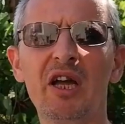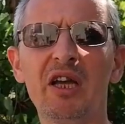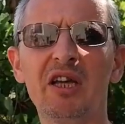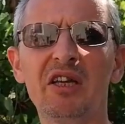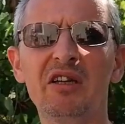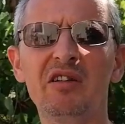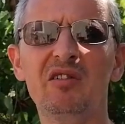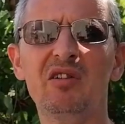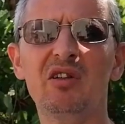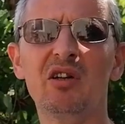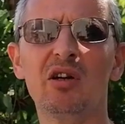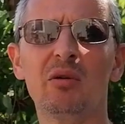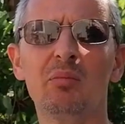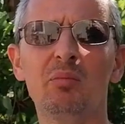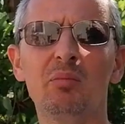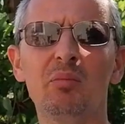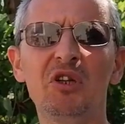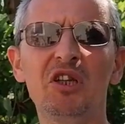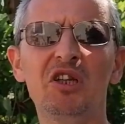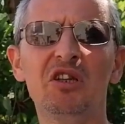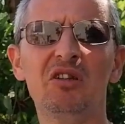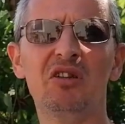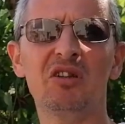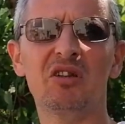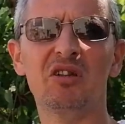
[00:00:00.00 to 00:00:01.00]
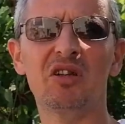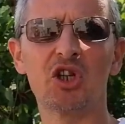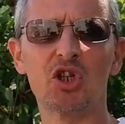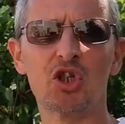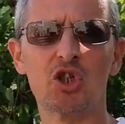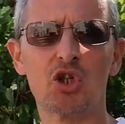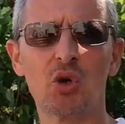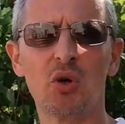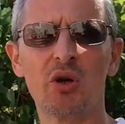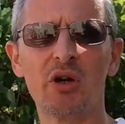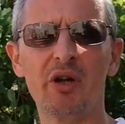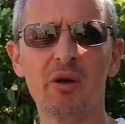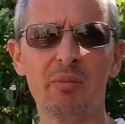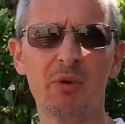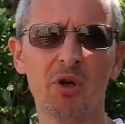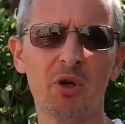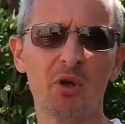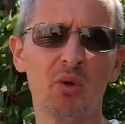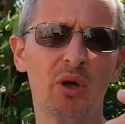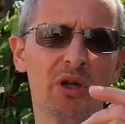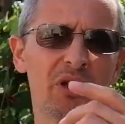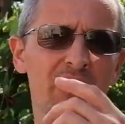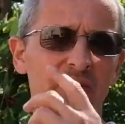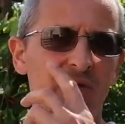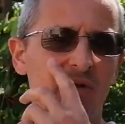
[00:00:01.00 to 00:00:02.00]
ist ja mit der
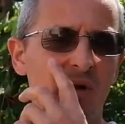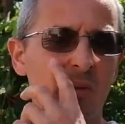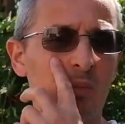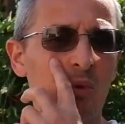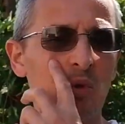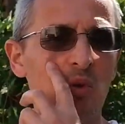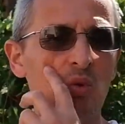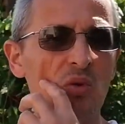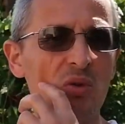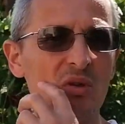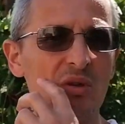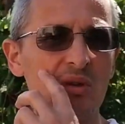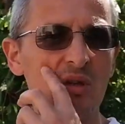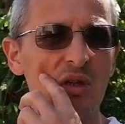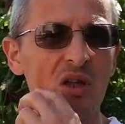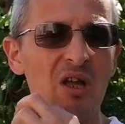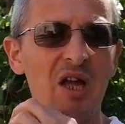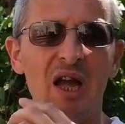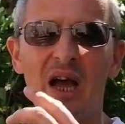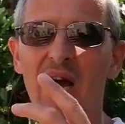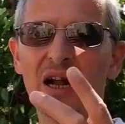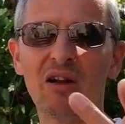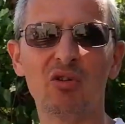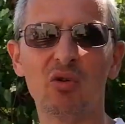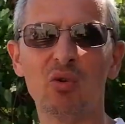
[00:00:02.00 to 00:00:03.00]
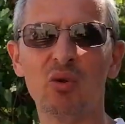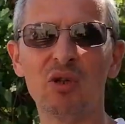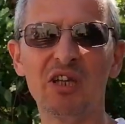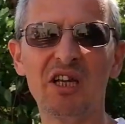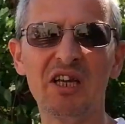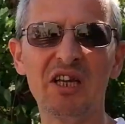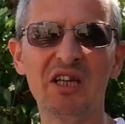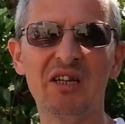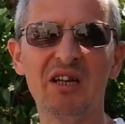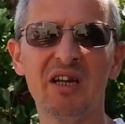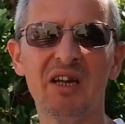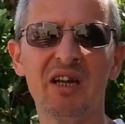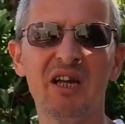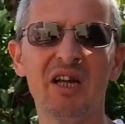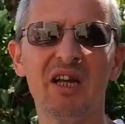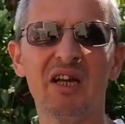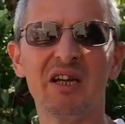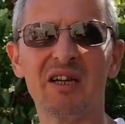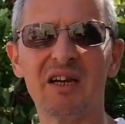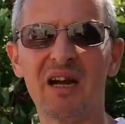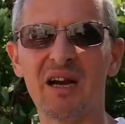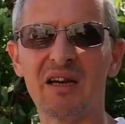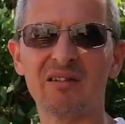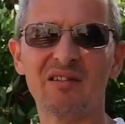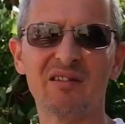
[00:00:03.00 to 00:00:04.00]
Steuerbehörde verbunden. Also jede
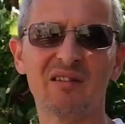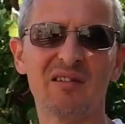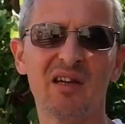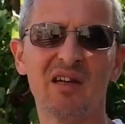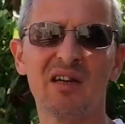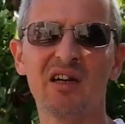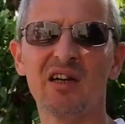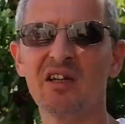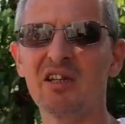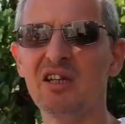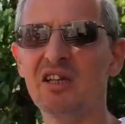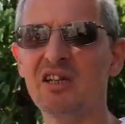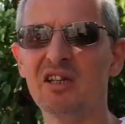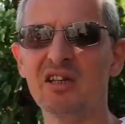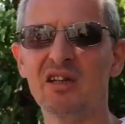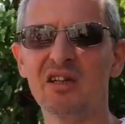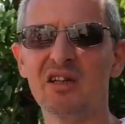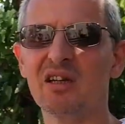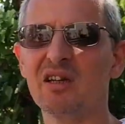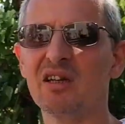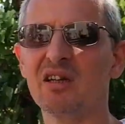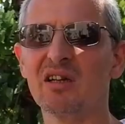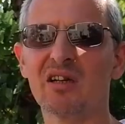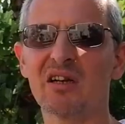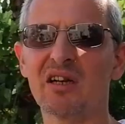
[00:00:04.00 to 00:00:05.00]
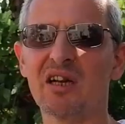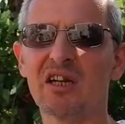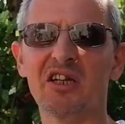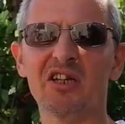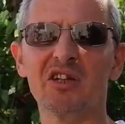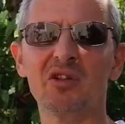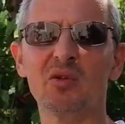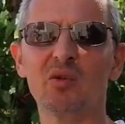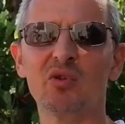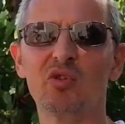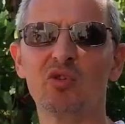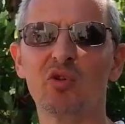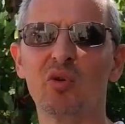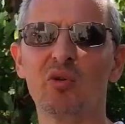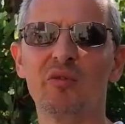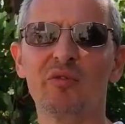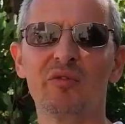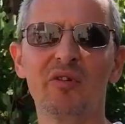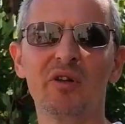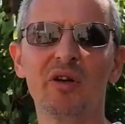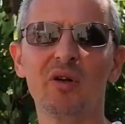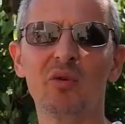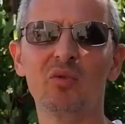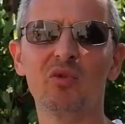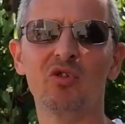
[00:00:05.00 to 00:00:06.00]
Kassa, jede
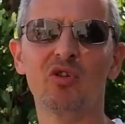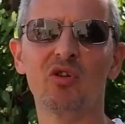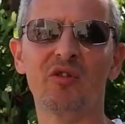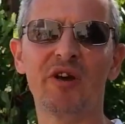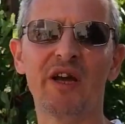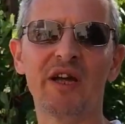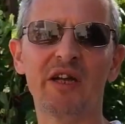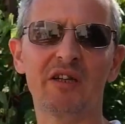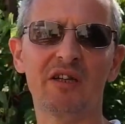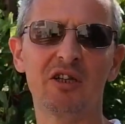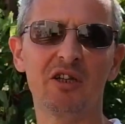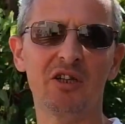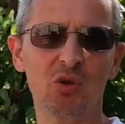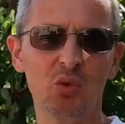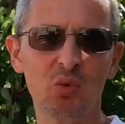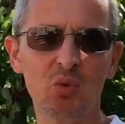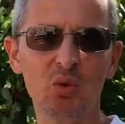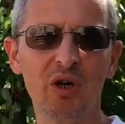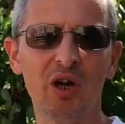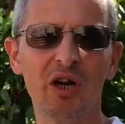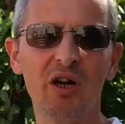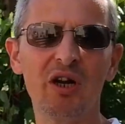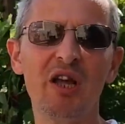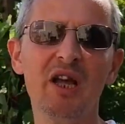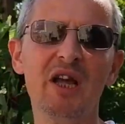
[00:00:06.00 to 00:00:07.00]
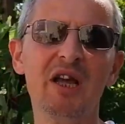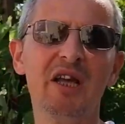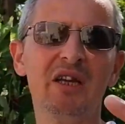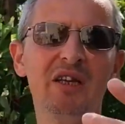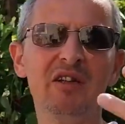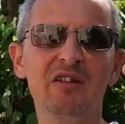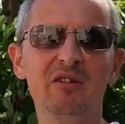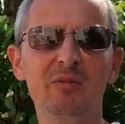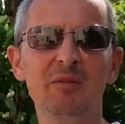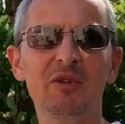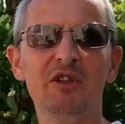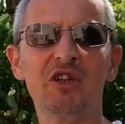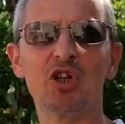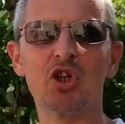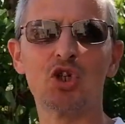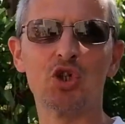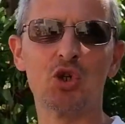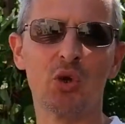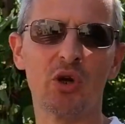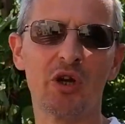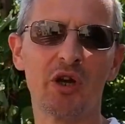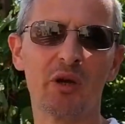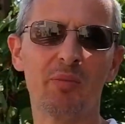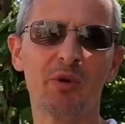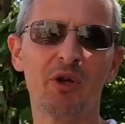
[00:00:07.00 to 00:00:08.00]
Rechnungssoftware und so weiter in Ungarn ist mit der
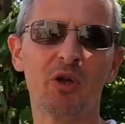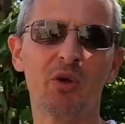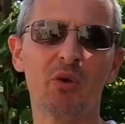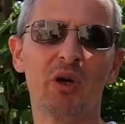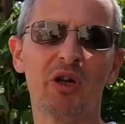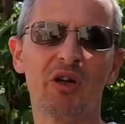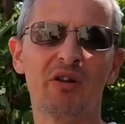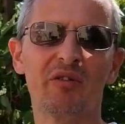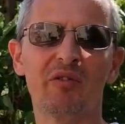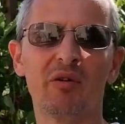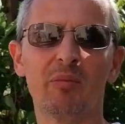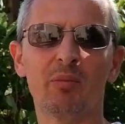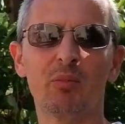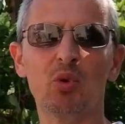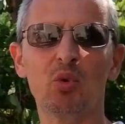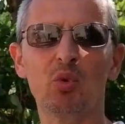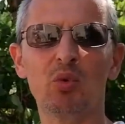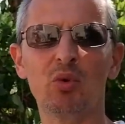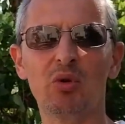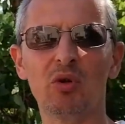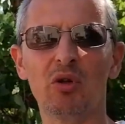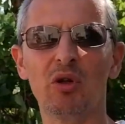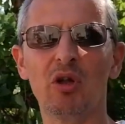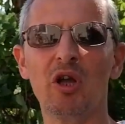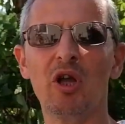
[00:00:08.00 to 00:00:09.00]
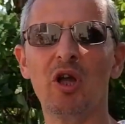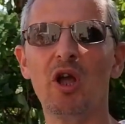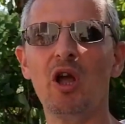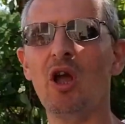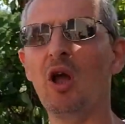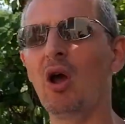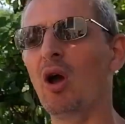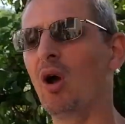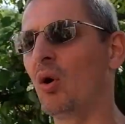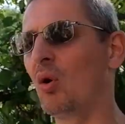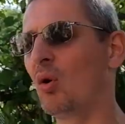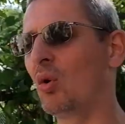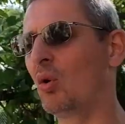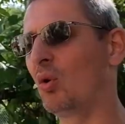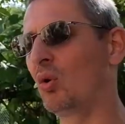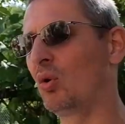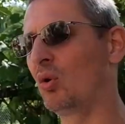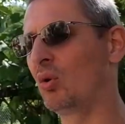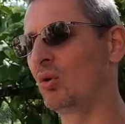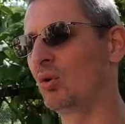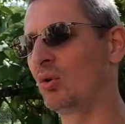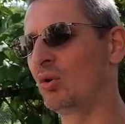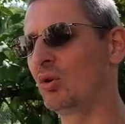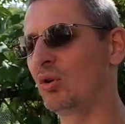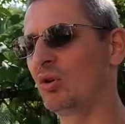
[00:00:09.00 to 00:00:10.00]
Steuerbehörde verbunden.
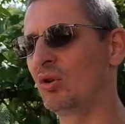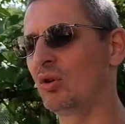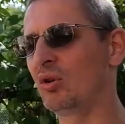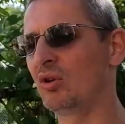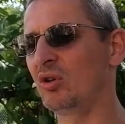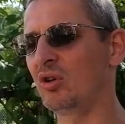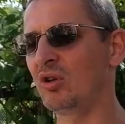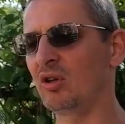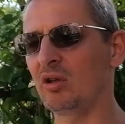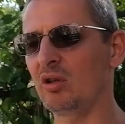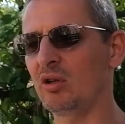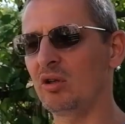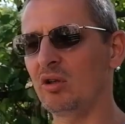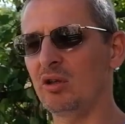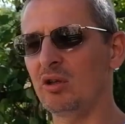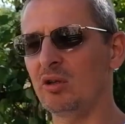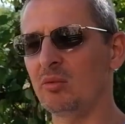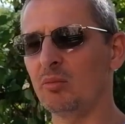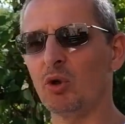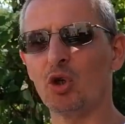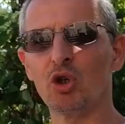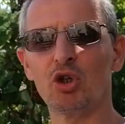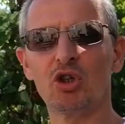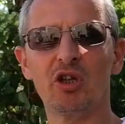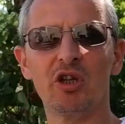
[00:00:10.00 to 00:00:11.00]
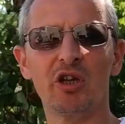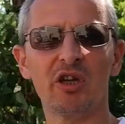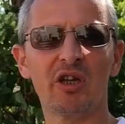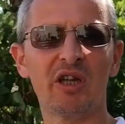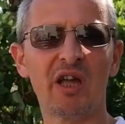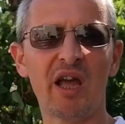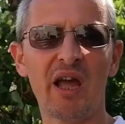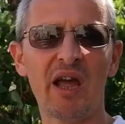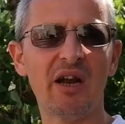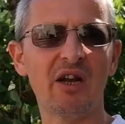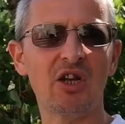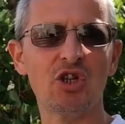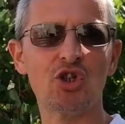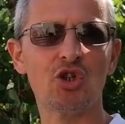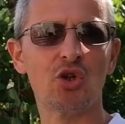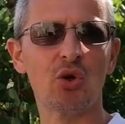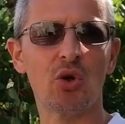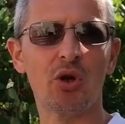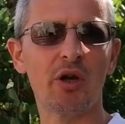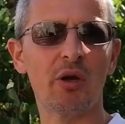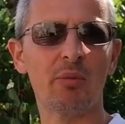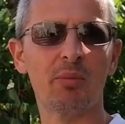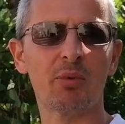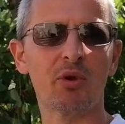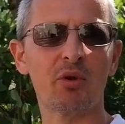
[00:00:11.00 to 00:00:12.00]
Und ich möchte keine
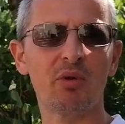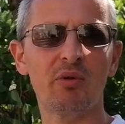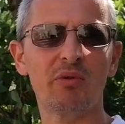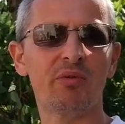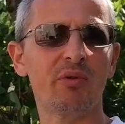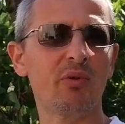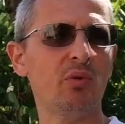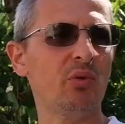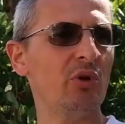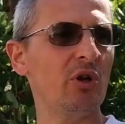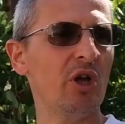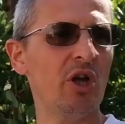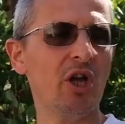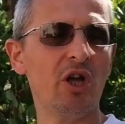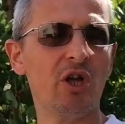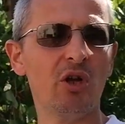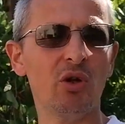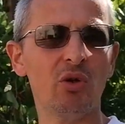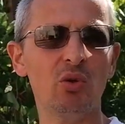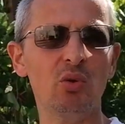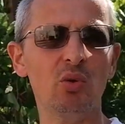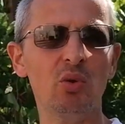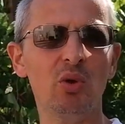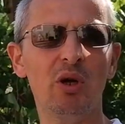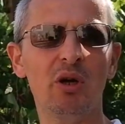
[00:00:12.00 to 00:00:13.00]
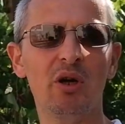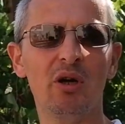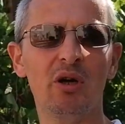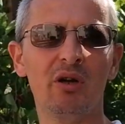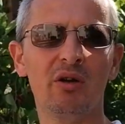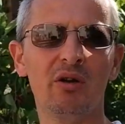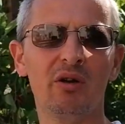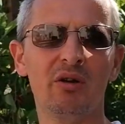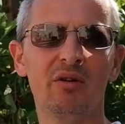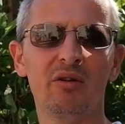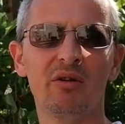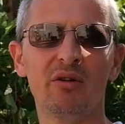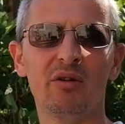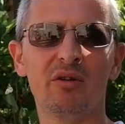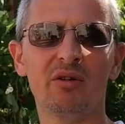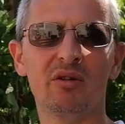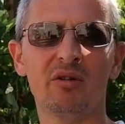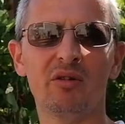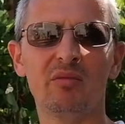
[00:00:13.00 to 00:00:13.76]
Steuerprüfung nur äh,